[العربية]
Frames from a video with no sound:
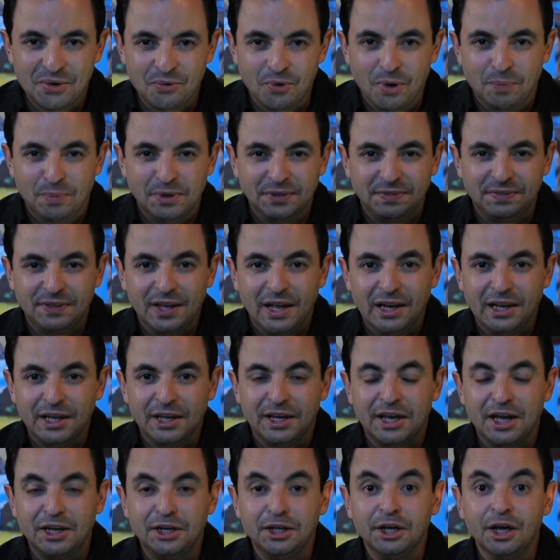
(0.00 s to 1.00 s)
وبالتالي
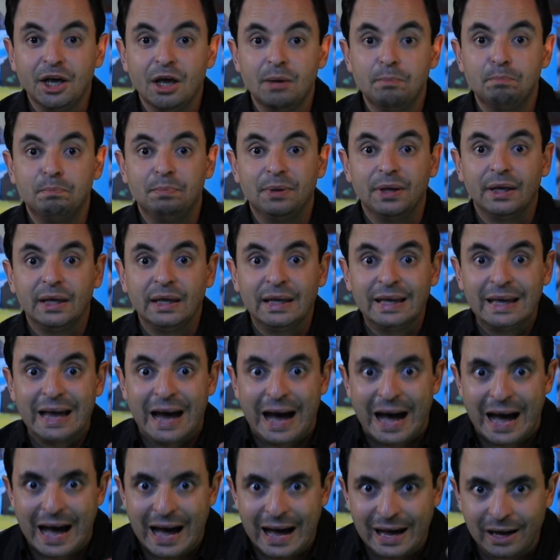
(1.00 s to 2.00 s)
كان يحب
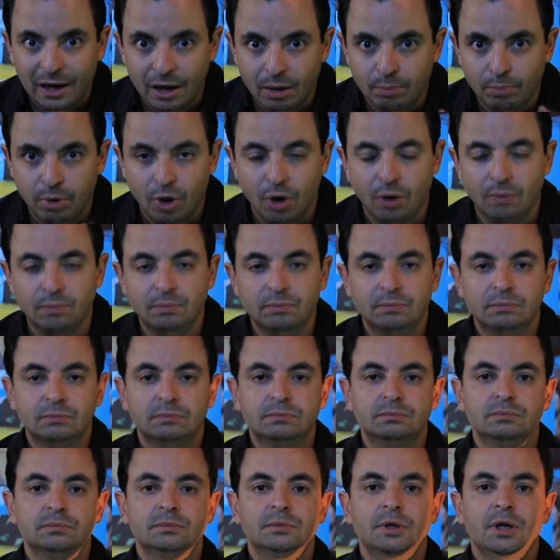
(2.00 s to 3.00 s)
يعاقبهم
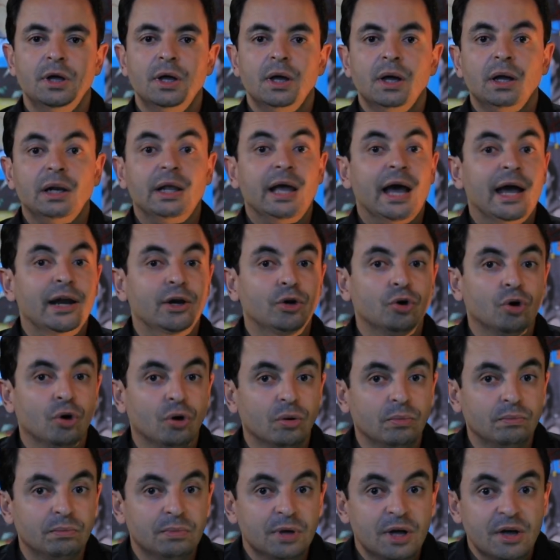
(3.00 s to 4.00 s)

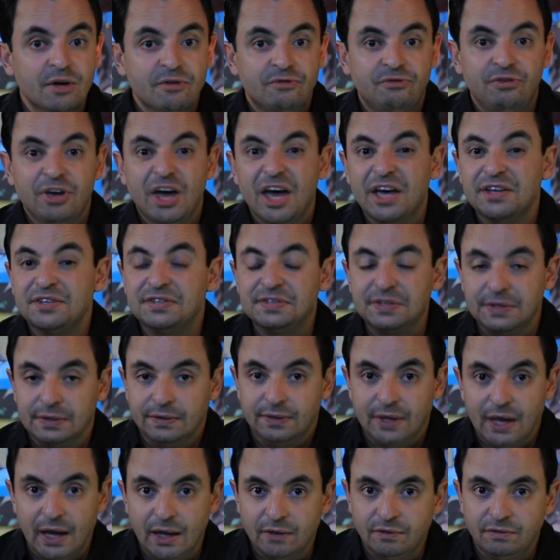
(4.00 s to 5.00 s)
لأنهم
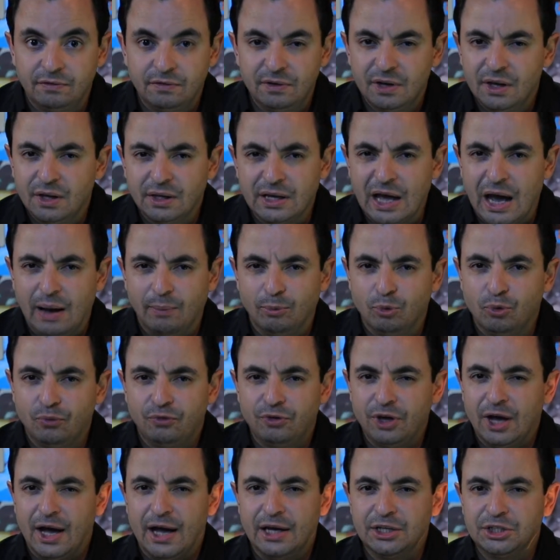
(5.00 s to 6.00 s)
فاسدات يعملوا
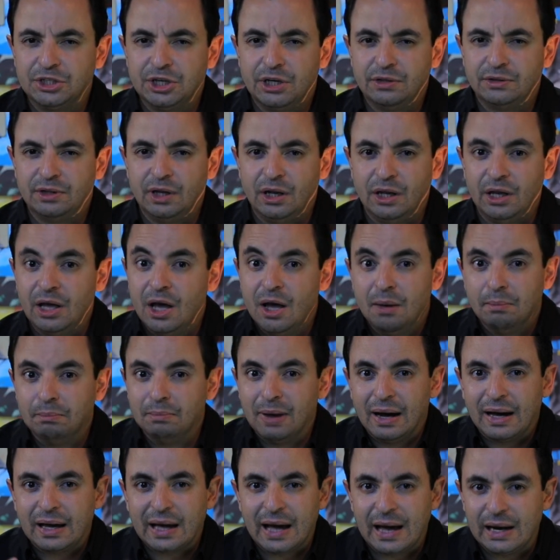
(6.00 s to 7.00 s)
في حاجات اللي
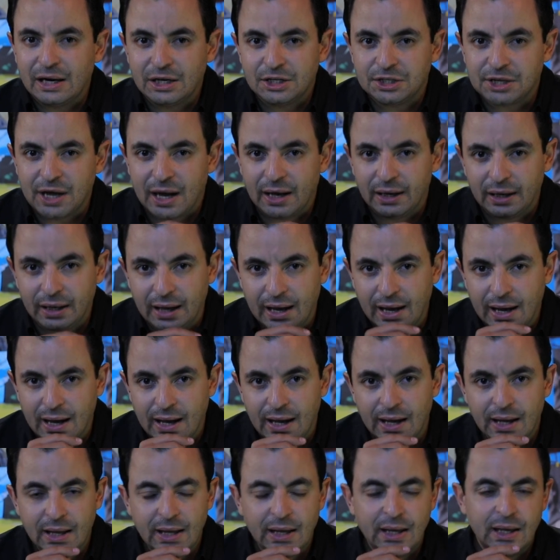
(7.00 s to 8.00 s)
ما قالش
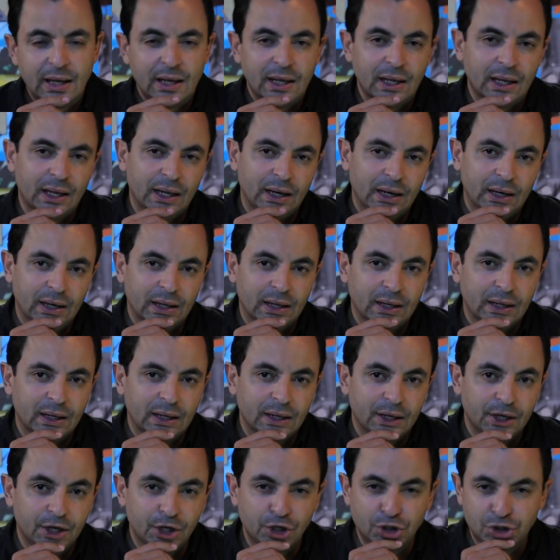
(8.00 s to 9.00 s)
عليها
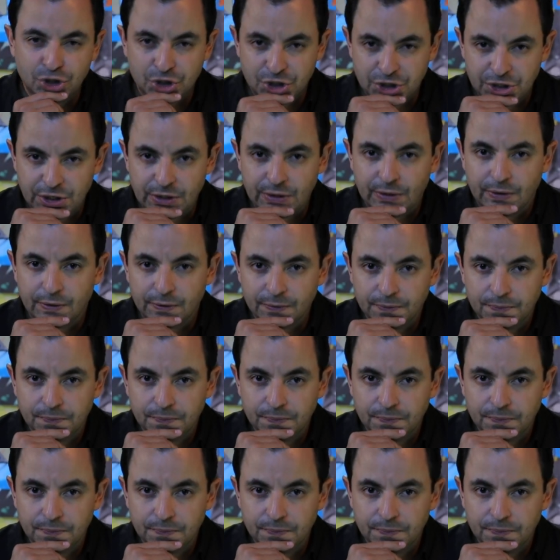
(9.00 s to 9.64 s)
الإنجيل